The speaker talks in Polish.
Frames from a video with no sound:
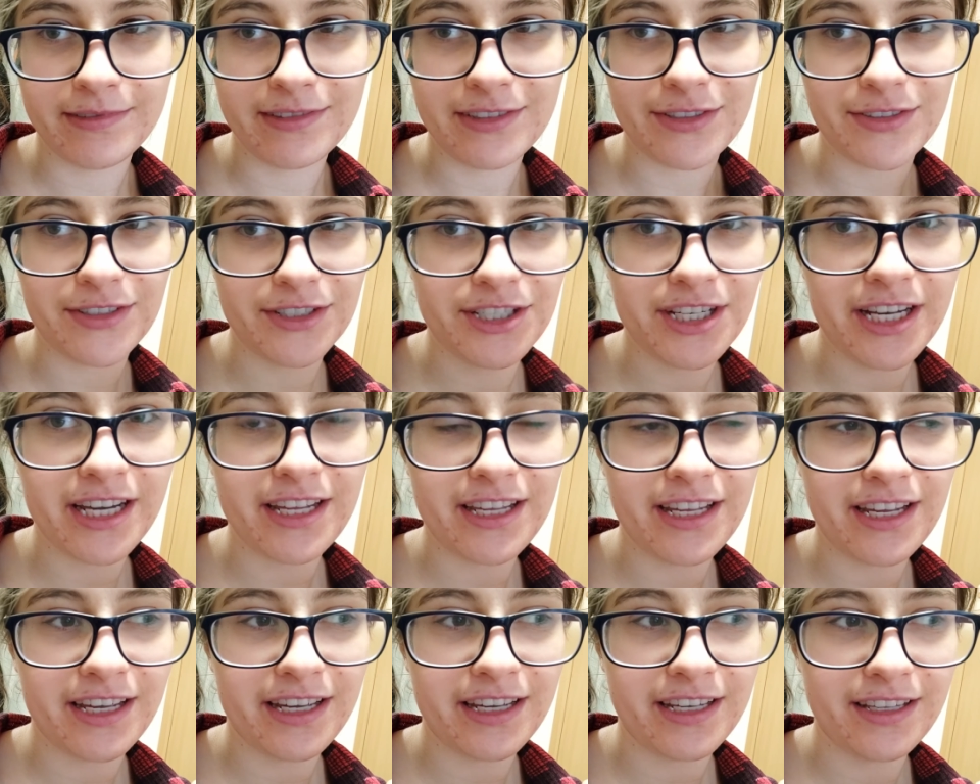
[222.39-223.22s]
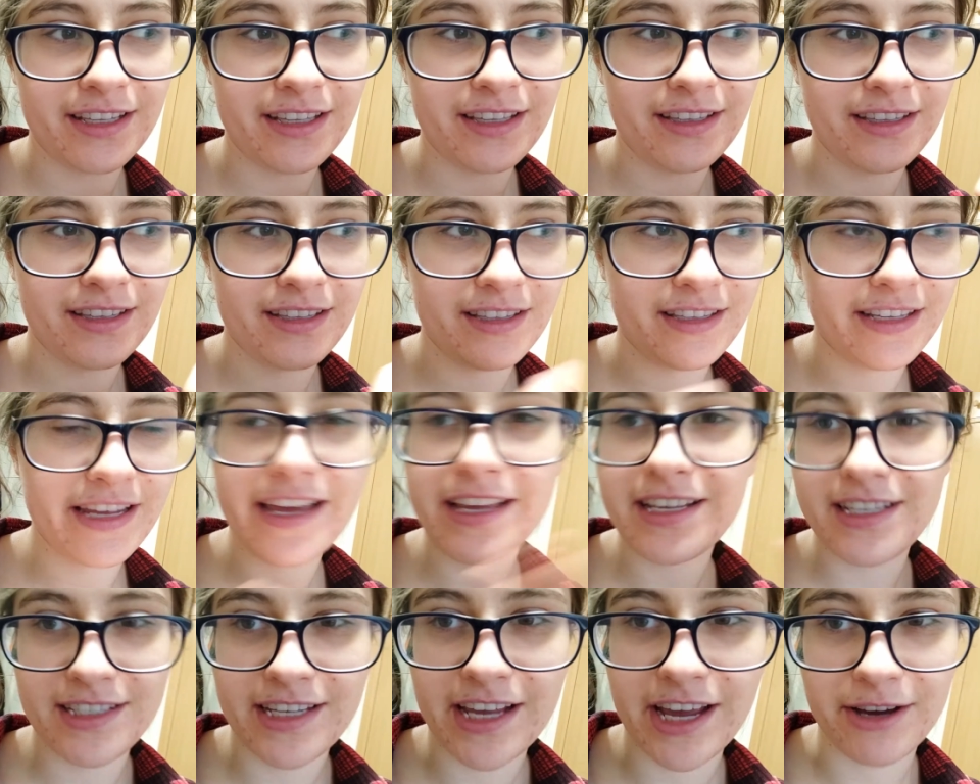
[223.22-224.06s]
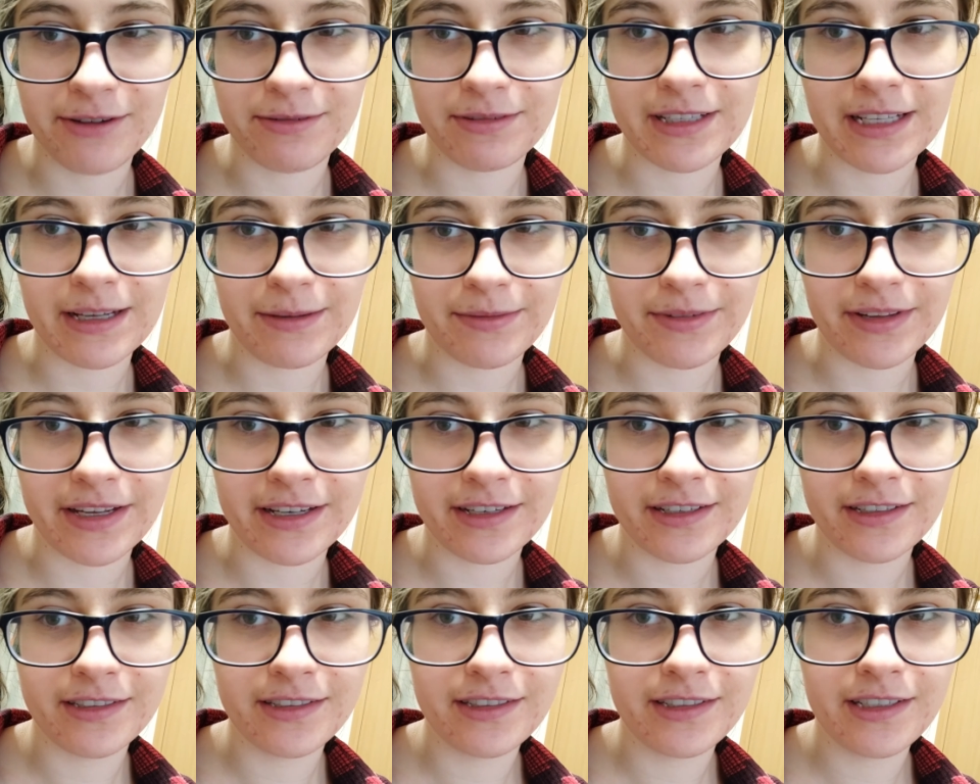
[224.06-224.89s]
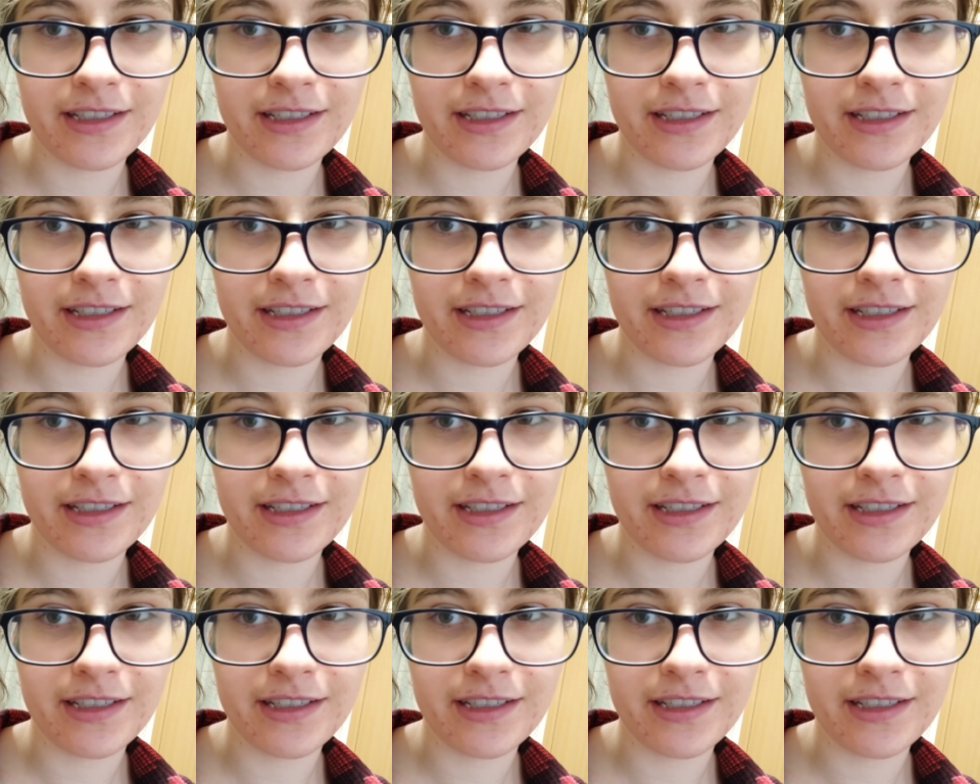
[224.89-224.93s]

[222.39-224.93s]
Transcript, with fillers: Zwyczajnie nie istnieją dla mnie.